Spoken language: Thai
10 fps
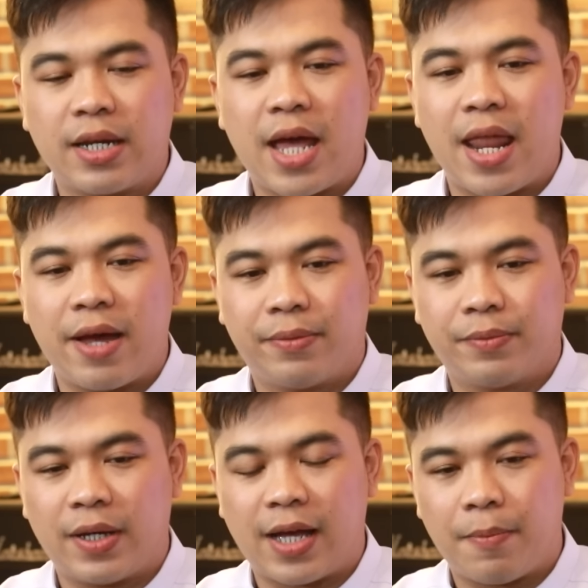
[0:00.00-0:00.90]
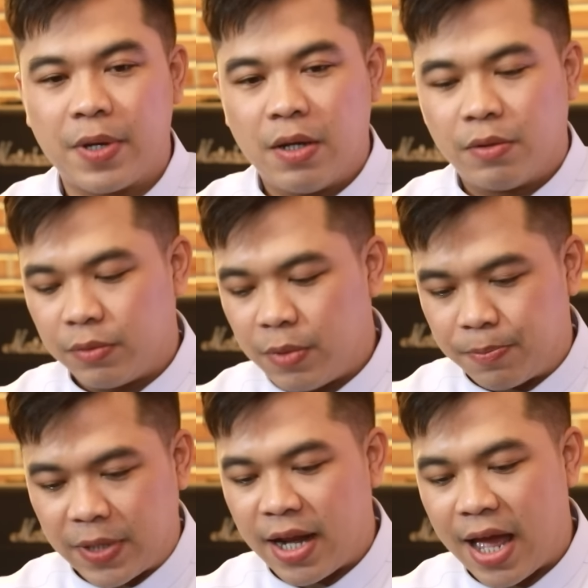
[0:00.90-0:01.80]
ได้แล้วนะครับบี
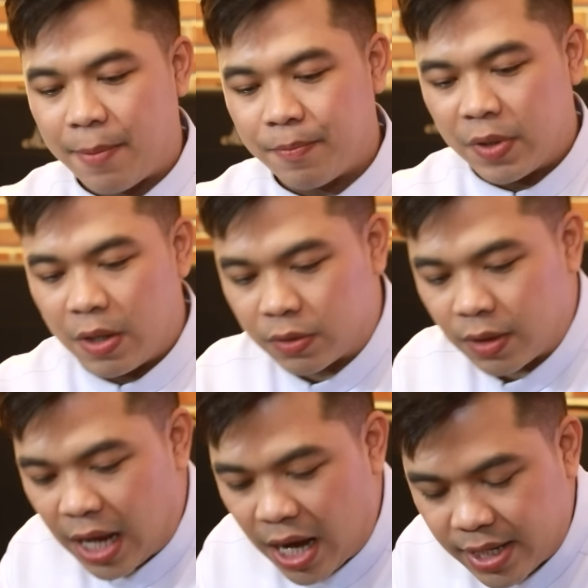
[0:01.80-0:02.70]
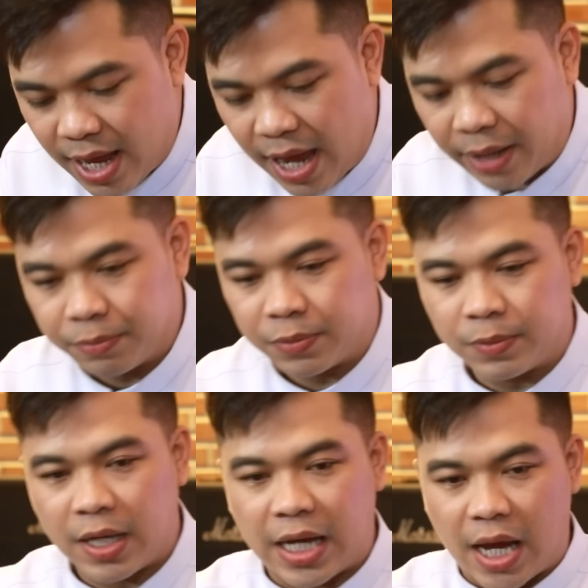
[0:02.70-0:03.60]
บแต่น้ำแล้วก็ไข่แดง
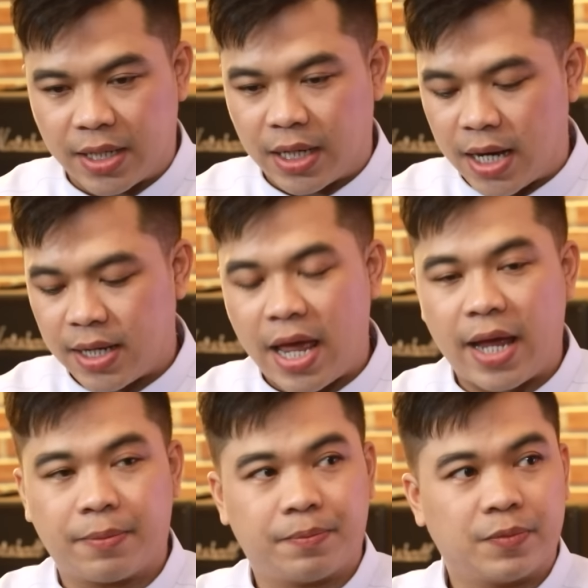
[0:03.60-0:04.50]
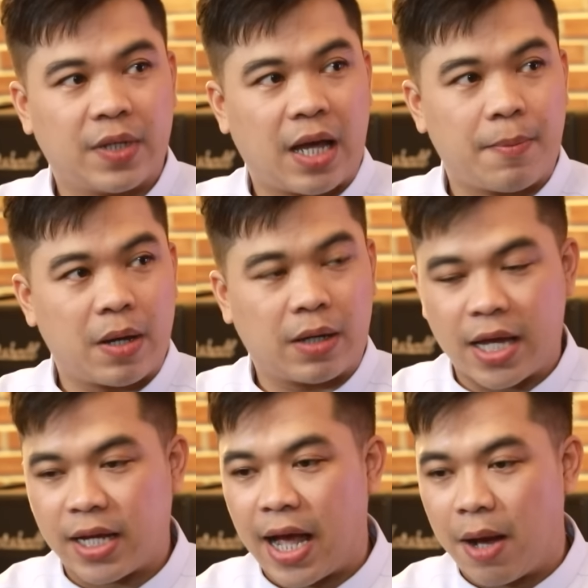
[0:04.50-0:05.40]
นะไข่ไข่แดงนะครับ
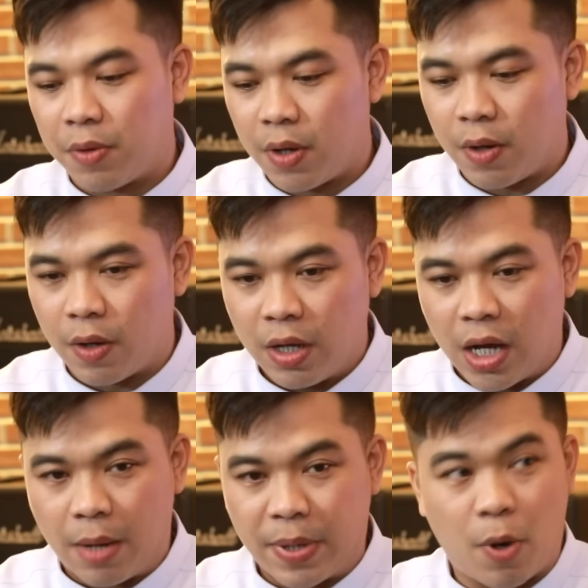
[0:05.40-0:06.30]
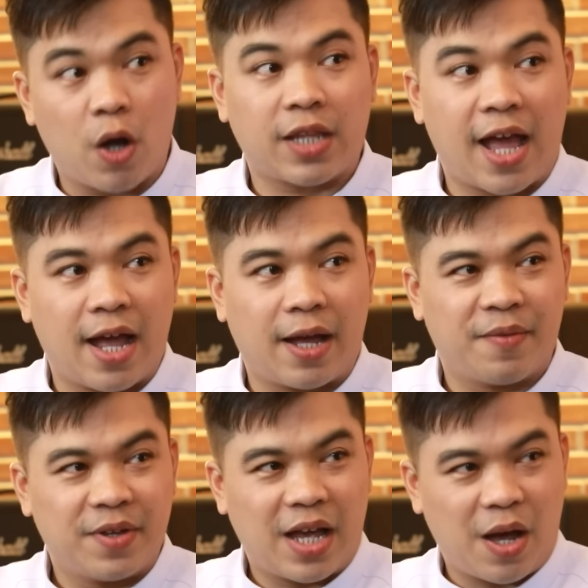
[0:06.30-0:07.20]
ไข่ขาวก็เอาไปพอกตา
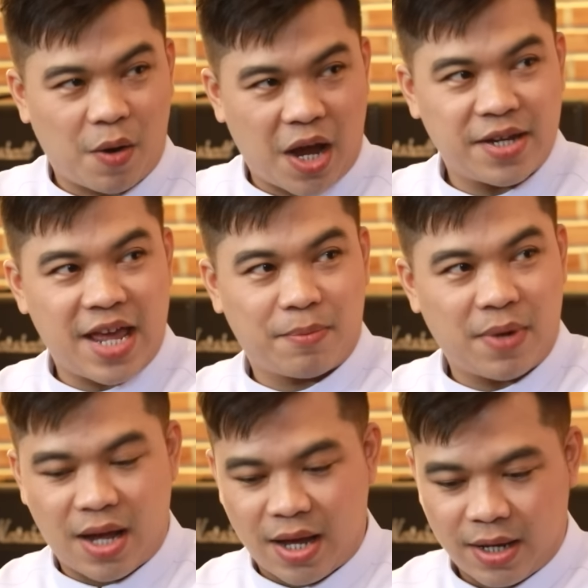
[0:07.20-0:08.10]
เอาไข่แดงมา